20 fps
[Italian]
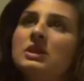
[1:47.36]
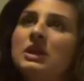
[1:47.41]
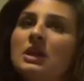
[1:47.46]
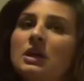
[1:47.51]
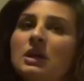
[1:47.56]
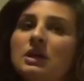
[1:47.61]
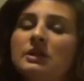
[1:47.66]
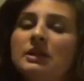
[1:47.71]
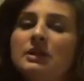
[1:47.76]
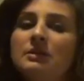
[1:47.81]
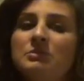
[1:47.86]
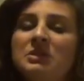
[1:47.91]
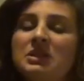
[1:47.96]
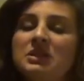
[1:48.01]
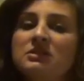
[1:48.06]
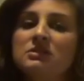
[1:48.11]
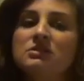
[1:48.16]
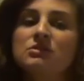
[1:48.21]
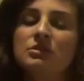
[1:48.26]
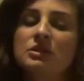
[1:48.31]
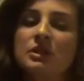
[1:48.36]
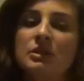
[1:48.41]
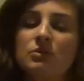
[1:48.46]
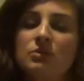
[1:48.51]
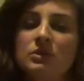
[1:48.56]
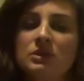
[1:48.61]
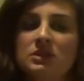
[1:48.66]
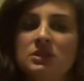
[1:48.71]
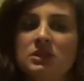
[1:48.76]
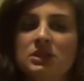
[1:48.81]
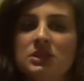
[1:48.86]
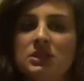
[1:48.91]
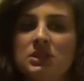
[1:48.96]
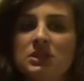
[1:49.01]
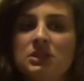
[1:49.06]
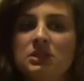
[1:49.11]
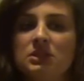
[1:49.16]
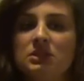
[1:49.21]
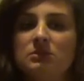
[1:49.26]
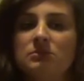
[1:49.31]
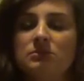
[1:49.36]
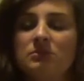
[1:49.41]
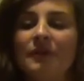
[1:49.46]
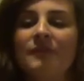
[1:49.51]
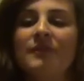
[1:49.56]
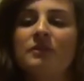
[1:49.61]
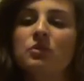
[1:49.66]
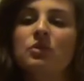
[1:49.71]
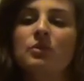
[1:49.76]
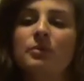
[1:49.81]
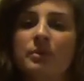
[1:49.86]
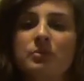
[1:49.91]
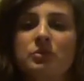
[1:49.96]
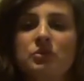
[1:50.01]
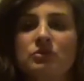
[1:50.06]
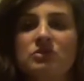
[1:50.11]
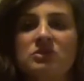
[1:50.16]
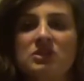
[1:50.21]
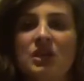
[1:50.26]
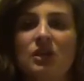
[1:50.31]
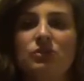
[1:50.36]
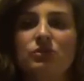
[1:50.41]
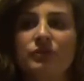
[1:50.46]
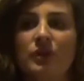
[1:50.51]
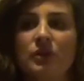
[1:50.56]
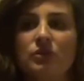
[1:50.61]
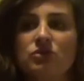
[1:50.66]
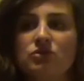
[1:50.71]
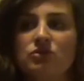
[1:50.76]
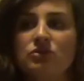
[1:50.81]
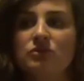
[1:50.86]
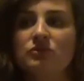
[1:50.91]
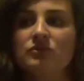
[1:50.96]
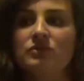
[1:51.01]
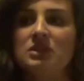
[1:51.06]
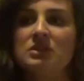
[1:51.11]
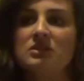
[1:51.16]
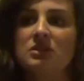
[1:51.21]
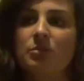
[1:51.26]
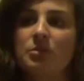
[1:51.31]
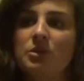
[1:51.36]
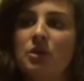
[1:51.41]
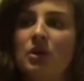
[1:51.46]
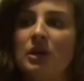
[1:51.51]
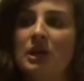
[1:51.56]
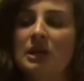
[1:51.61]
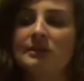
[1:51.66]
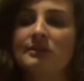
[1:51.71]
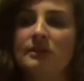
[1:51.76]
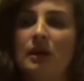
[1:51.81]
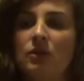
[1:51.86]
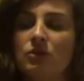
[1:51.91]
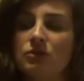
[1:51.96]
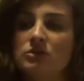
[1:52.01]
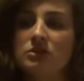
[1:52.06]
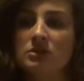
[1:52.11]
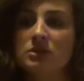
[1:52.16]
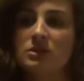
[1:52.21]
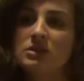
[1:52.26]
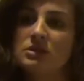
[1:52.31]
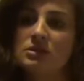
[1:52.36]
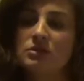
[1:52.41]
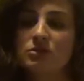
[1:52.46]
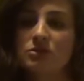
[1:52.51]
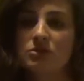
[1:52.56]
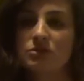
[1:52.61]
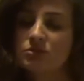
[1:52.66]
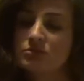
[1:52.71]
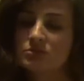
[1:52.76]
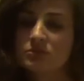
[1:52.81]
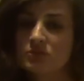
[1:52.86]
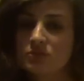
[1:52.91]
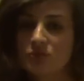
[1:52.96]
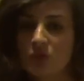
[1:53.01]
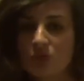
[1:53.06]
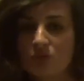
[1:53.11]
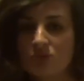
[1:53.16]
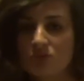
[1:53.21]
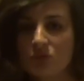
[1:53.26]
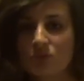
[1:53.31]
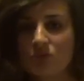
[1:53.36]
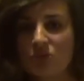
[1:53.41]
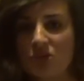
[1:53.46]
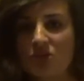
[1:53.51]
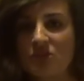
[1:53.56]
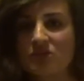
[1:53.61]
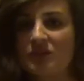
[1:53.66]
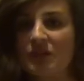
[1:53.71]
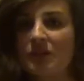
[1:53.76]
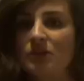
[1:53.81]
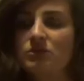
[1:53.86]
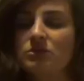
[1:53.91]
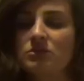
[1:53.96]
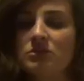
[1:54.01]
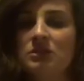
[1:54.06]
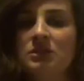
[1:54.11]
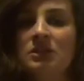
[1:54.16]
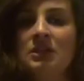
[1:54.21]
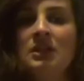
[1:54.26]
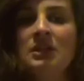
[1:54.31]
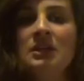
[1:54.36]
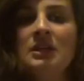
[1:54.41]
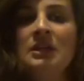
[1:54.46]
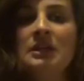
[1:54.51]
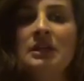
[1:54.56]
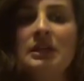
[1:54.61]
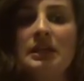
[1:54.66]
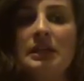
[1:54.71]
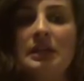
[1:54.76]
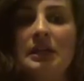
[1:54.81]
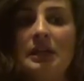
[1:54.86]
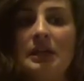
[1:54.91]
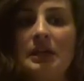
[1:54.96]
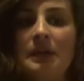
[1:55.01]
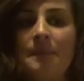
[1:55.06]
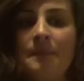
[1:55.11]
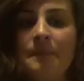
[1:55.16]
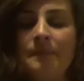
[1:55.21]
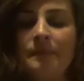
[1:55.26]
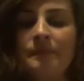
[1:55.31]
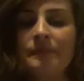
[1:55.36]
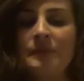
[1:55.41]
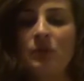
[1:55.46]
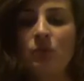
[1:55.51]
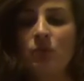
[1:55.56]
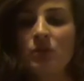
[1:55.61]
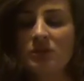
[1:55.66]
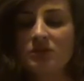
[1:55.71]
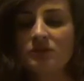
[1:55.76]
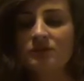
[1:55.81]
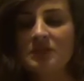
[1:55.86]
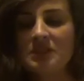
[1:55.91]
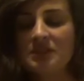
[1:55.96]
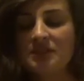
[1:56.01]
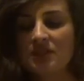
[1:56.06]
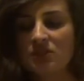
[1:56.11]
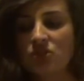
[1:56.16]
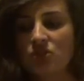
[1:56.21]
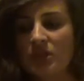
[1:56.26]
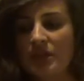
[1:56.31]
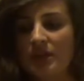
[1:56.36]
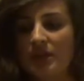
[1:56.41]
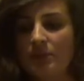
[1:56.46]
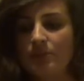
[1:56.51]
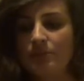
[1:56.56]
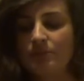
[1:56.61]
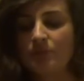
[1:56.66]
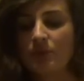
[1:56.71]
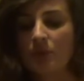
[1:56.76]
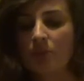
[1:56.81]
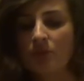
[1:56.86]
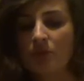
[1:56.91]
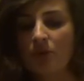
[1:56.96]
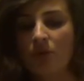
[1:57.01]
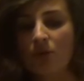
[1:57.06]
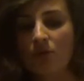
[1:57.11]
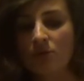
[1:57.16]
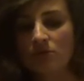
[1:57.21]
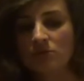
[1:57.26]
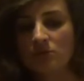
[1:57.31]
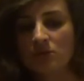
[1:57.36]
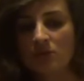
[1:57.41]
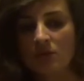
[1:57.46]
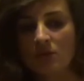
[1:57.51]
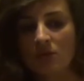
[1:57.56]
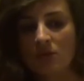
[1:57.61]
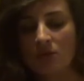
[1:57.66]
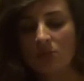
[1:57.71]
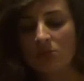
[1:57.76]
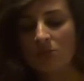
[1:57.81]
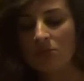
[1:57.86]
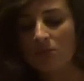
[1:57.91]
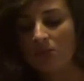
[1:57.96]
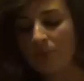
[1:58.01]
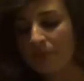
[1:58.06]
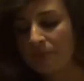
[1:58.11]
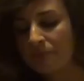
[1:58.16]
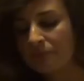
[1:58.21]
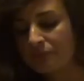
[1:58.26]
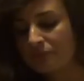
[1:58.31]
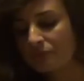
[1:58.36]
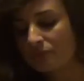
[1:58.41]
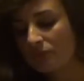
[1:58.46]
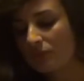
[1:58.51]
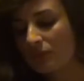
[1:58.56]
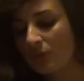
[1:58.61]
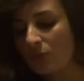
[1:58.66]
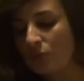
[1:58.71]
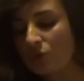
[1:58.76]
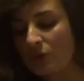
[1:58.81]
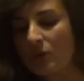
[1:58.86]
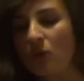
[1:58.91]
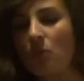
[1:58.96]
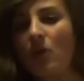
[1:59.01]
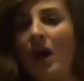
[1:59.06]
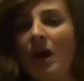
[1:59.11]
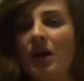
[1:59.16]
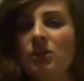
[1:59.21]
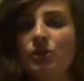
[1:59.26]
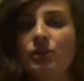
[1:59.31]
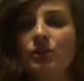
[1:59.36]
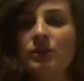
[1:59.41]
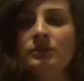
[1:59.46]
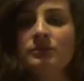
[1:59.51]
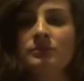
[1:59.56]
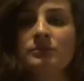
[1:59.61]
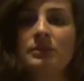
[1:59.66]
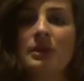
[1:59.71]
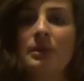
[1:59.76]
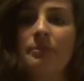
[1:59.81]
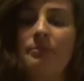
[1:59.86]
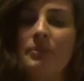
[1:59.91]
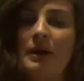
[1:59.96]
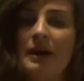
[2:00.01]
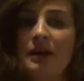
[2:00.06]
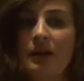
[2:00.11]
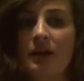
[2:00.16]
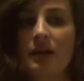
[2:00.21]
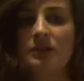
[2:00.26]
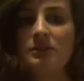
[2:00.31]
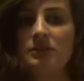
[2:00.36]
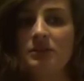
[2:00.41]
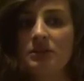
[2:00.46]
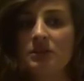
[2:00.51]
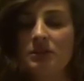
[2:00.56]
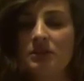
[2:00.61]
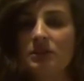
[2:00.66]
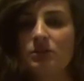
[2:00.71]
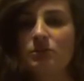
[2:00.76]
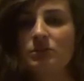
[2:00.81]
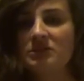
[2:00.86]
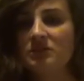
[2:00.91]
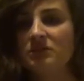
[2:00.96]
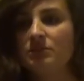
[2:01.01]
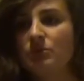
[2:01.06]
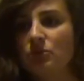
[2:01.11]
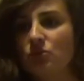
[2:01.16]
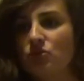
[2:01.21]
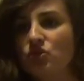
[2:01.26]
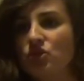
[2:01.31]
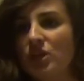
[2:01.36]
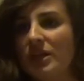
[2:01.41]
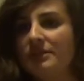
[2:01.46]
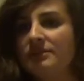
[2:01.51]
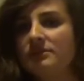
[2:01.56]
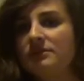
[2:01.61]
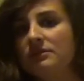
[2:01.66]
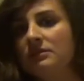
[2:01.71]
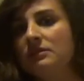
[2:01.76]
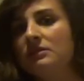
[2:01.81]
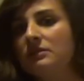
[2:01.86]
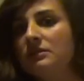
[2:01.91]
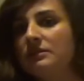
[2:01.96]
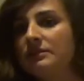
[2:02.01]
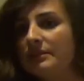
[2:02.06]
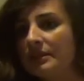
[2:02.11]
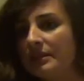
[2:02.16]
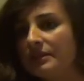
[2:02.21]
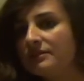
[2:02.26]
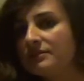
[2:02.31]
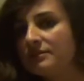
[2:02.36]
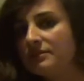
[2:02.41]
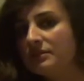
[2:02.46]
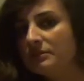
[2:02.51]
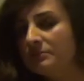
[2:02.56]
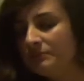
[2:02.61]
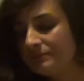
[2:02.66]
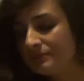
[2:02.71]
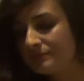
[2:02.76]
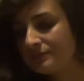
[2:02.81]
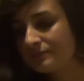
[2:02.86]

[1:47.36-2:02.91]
del, dell'immigrazione e quindi mi avevano proprio consigliato di fare lo student visa, però in realtà così, così non, cioè non, non bisogna fare così e nel work visa c'è proprio un, um, un, riquadro che parla di, di, questi progetti, di tesi